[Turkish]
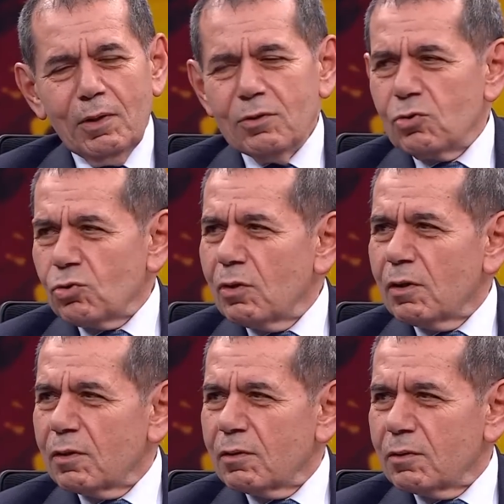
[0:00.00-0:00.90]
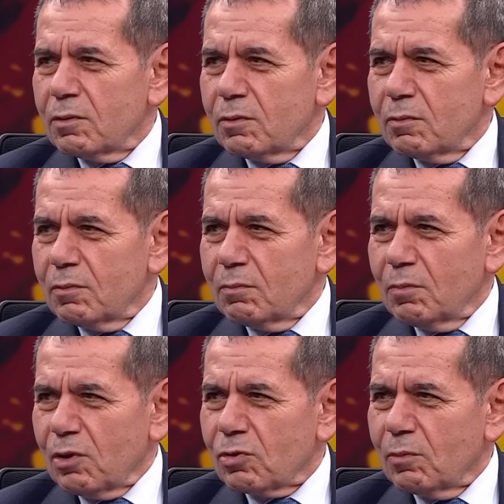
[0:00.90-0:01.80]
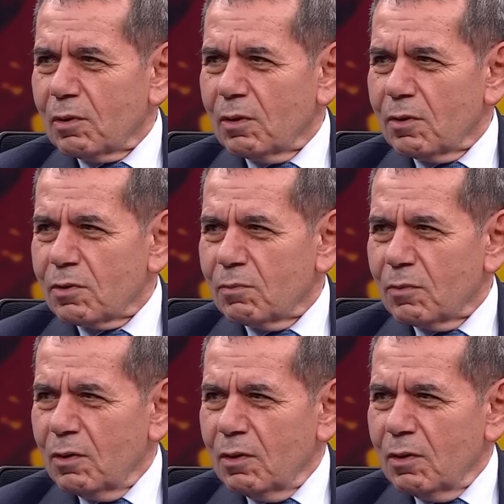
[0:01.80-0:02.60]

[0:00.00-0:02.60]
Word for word: bence şöyle başlamak lazım.